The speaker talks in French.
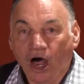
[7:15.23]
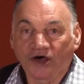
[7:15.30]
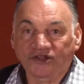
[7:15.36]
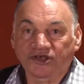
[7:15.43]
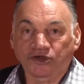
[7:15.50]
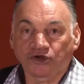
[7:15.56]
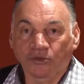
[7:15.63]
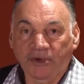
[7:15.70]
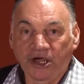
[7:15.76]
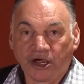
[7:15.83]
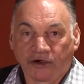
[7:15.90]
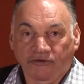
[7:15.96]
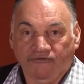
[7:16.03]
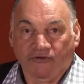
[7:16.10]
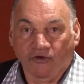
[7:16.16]
un
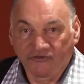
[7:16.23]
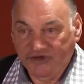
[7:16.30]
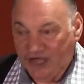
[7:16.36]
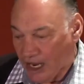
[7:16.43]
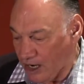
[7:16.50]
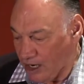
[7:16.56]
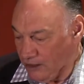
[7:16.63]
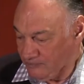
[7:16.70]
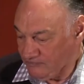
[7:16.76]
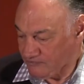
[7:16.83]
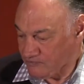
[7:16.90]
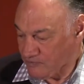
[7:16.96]
dénommé Fonvielle,